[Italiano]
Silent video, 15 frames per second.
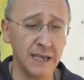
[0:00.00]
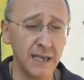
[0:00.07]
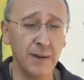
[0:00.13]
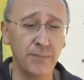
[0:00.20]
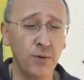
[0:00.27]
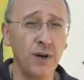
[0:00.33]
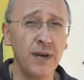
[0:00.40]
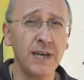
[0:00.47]

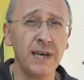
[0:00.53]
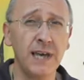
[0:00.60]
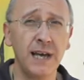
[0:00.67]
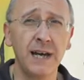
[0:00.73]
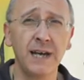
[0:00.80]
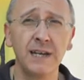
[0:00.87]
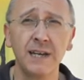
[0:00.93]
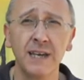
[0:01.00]
che poi è
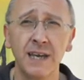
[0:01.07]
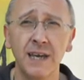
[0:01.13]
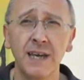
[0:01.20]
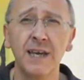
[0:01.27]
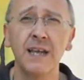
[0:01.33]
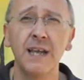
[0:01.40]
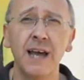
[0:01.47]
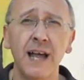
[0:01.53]

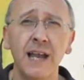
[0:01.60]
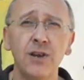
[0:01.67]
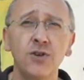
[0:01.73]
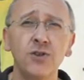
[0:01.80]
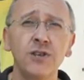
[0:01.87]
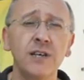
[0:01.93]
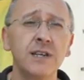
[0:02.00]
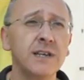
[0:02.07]
anche
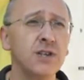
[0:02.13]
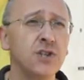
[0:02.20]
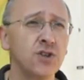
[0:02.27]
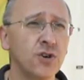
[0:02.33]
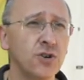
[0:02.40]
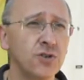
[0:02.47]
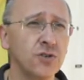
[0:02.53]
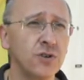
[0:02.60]
all'ordine del
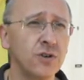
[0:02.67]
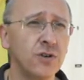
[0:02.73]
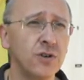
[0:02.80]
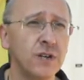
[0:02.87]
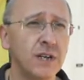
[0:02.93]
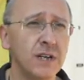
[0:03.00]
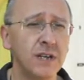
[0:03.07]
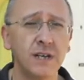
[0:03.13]
giorno
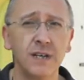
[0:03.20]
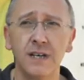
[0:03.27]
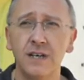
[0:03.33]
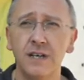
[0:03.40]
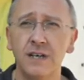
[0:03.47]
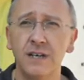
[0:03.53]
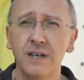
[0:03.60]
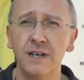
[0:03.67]

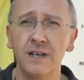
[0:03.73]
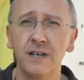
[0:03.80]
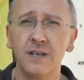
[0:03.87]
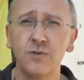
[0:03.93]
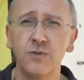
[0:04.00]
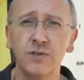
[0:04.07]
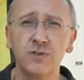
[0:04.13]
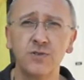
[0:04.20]
eh,
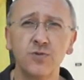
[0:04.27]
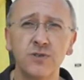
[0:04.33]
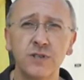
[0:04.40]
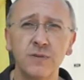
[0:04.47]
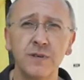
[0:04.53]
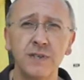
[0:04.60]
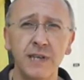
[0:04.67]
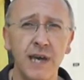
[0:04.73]
in questi
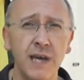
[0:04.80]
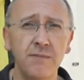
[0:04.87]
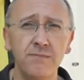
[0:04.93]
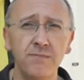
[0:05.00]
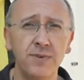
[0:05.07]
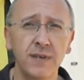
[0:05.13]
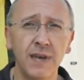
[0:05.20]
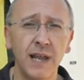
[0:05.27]
ultimi
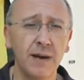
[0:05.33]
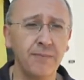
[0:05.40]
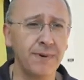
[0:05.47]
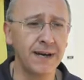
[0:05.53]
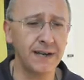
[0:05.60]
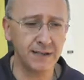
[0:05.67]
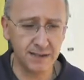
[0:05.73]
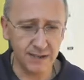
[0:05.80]
tempi, è la
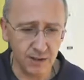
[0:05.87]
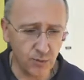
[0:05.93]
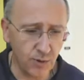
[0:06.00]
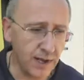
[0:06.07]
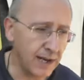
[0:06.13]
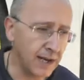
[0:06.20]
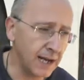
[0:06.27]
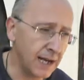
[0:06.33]
parte
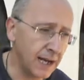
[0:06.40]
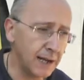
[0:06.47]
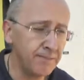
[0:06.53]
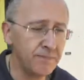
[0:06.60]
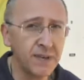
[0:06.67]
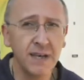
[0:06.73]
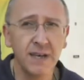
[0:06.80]
quella,